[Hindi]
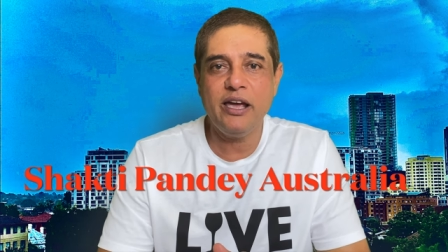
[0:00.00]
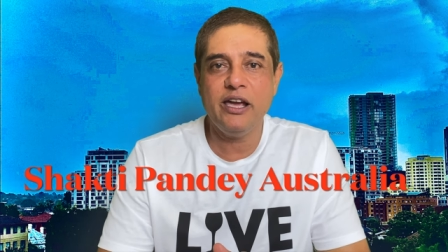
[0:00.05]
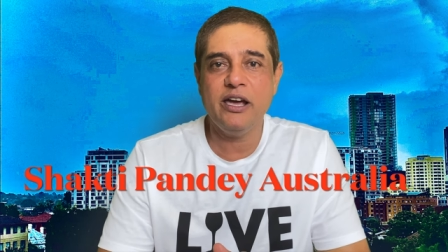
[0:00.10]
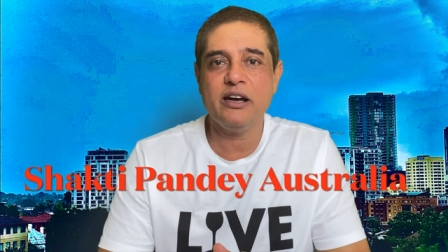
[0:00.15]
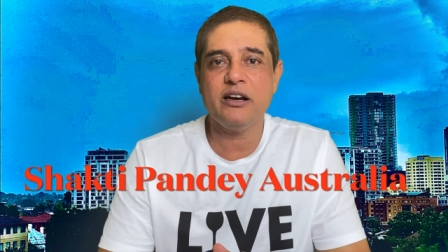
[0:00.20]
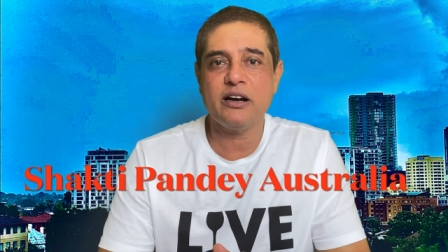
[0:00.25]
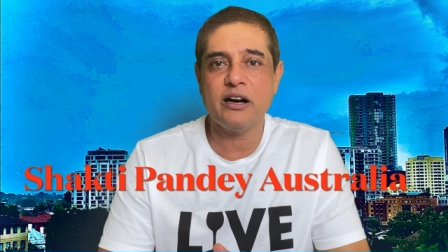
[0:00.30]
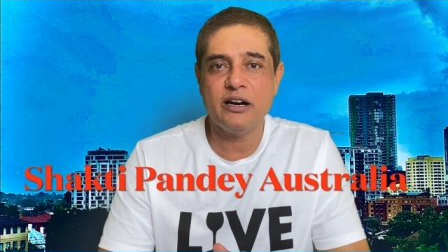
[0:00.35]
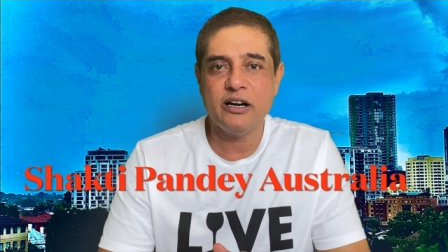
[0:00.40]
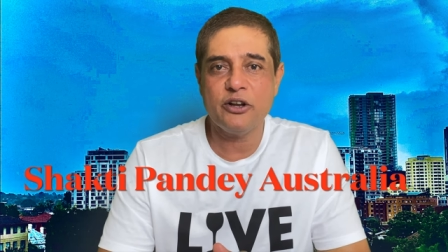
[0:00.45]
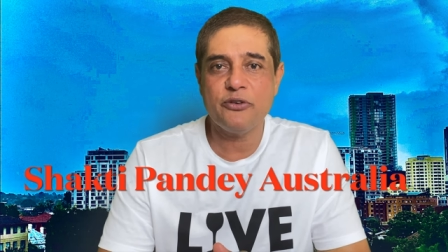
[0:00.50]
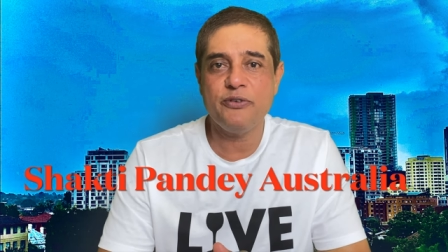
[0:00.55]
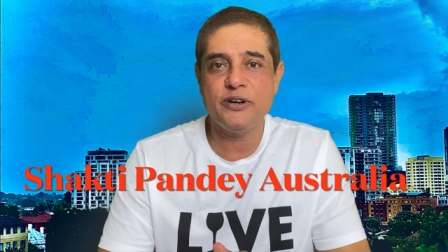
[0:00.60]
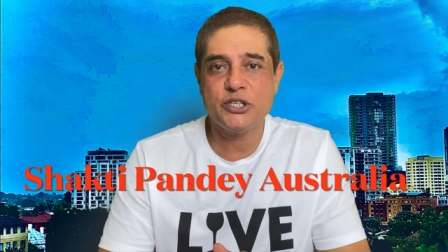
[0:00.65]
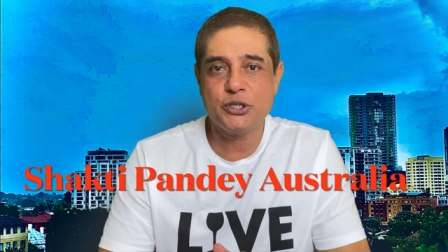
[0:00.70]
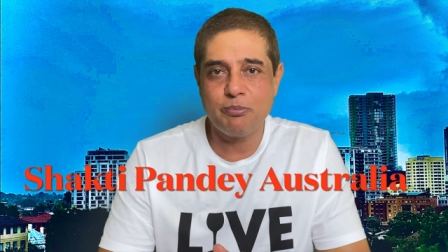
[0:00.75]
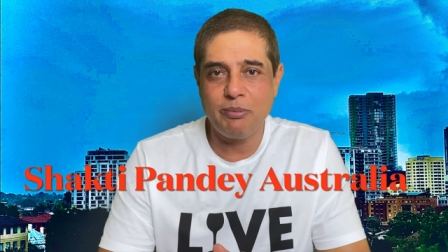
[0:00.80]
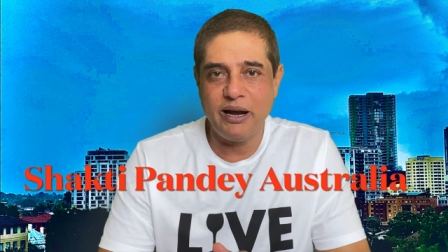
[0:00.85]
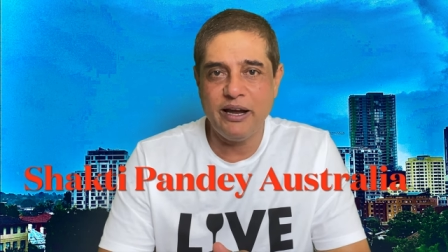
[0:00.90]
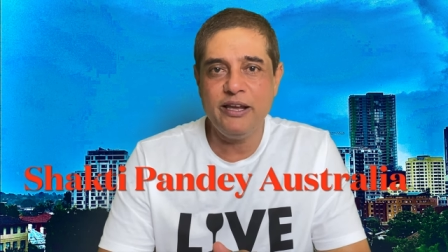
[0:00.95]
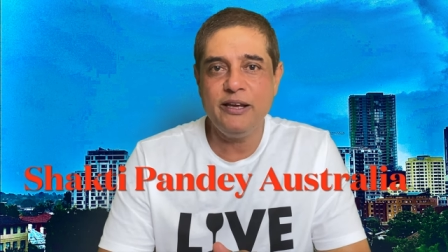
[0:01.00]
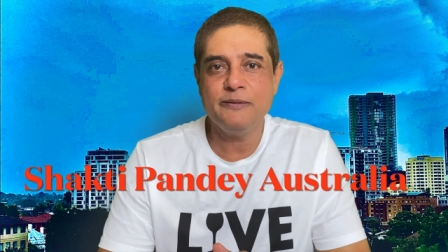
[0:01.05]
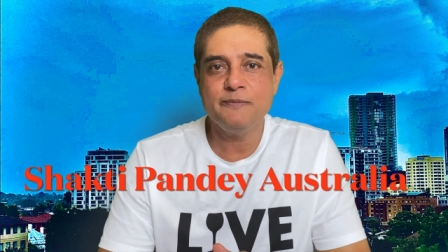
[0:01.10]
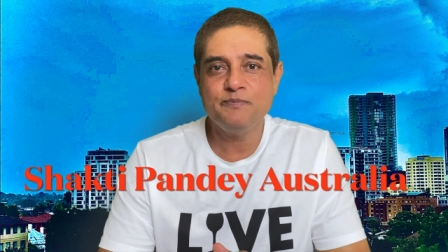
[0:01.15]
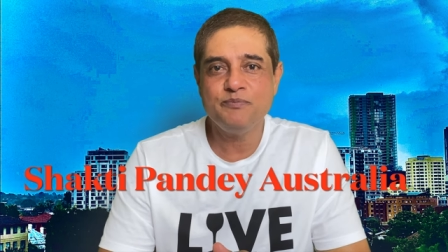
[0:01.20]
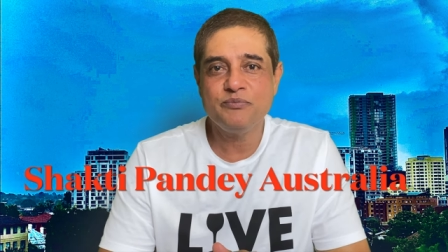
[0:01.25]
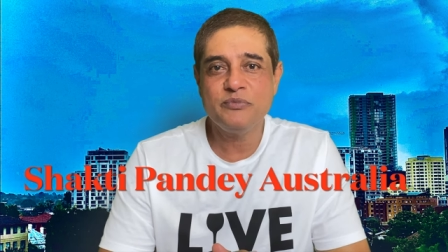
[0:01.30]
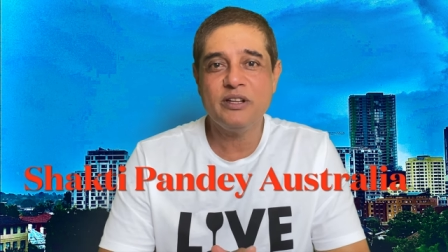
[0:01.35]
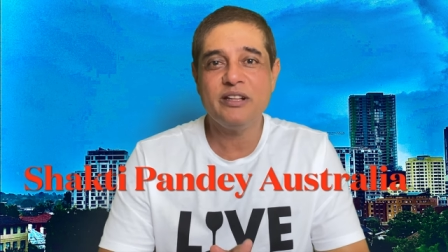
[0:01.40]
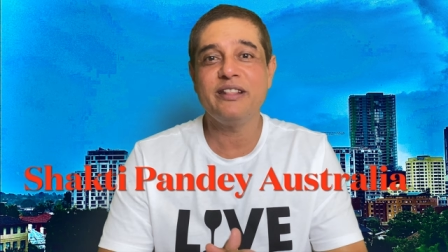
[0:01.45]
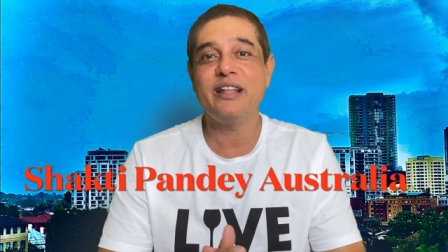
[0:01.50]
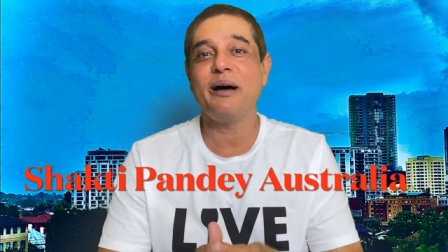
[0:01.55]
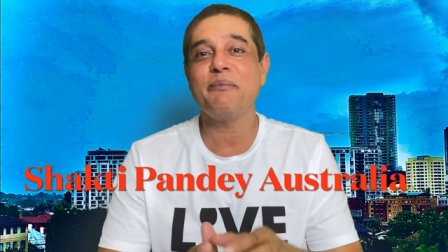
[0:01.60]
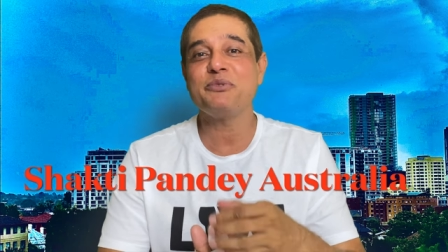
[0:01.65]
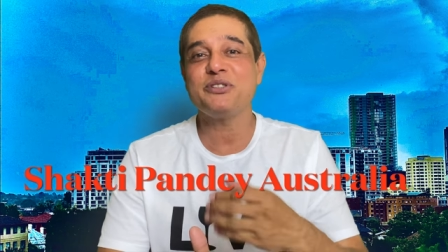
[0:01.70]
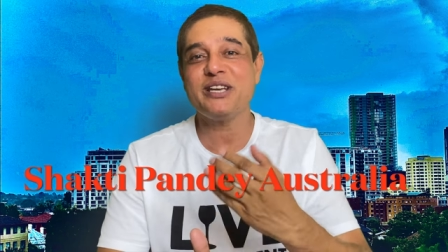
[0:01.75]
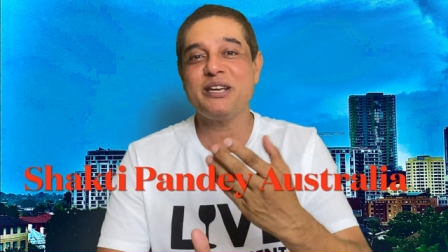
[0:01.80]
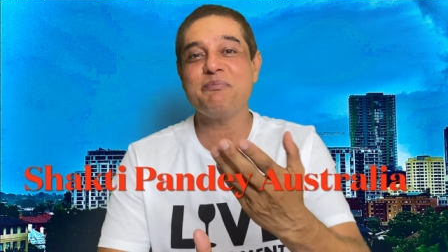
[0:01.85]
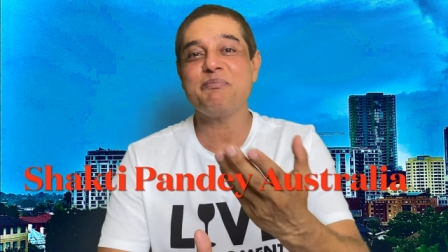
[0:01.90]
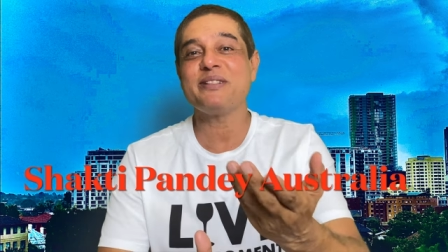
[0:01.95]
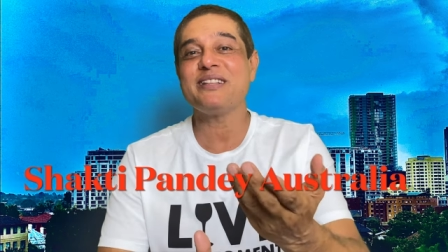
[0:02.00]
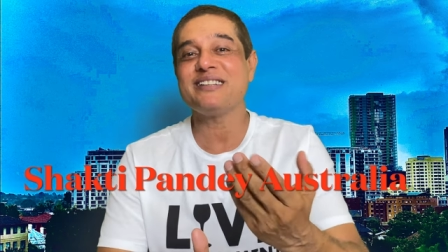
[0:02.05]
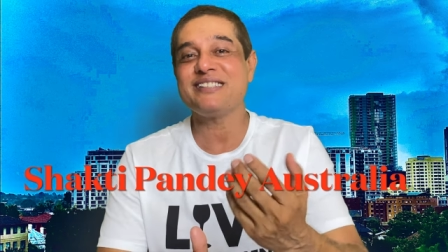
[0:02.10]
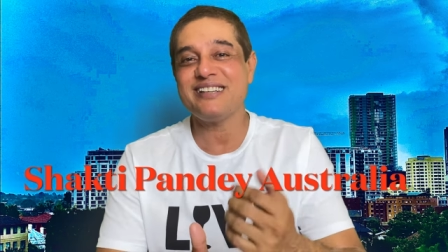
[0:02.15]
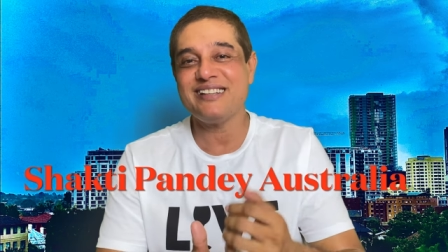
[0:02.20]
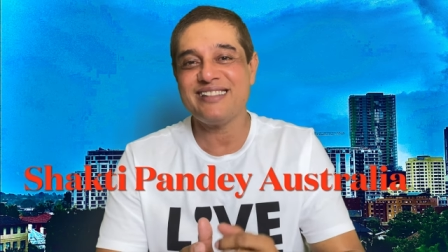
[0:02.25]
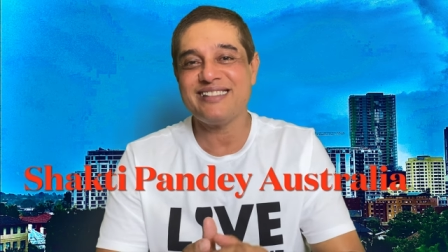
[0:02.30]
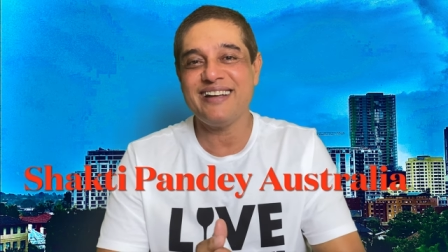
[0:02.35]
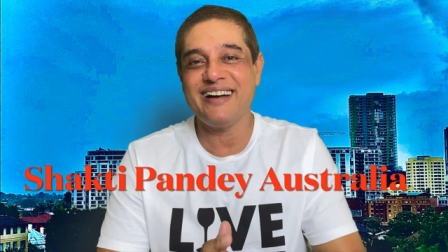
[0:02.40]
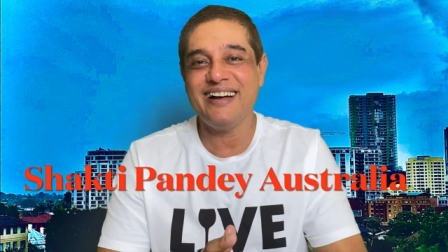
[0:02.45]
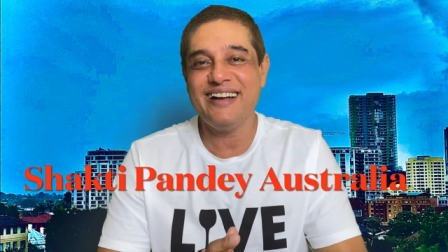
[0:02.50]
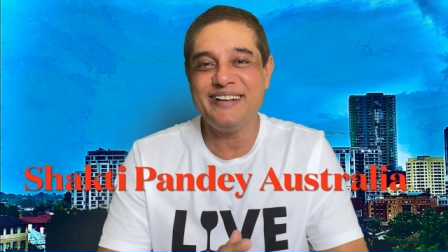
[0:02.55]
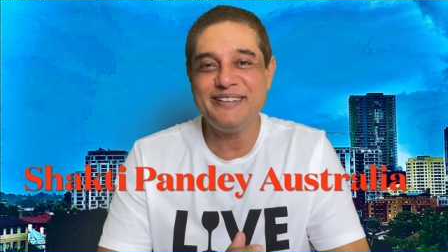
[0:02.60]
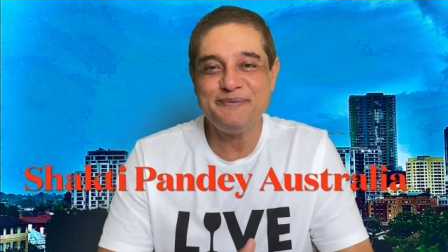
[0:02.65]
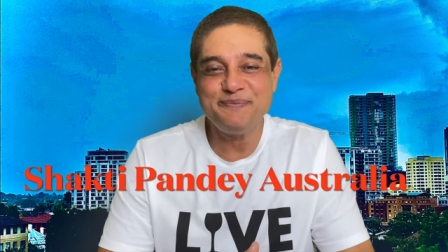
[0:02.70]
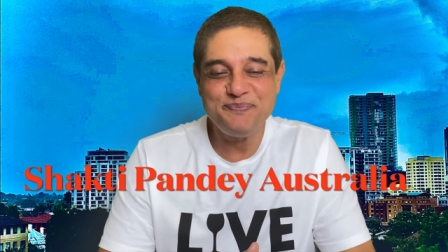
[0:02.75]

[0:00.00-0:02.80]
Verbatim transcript: एक कंठ विश्वाई नाम से ही पता चलता है